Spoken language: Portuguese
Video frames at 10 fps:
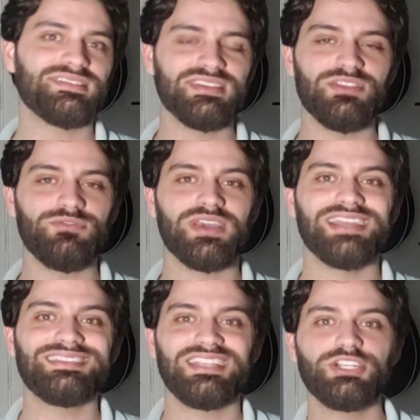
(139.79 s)

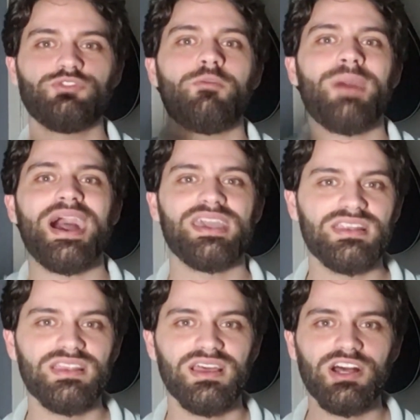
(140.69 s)
significar em transformar
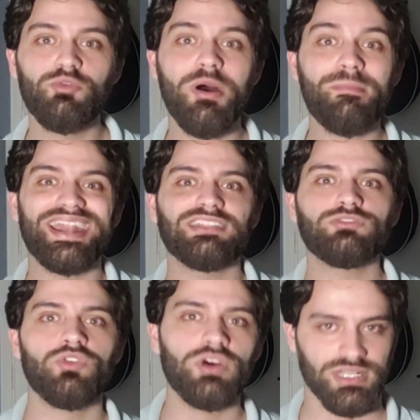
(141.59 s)
ele numa
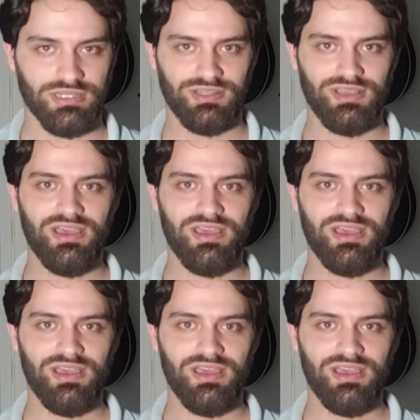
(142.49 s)
maratona.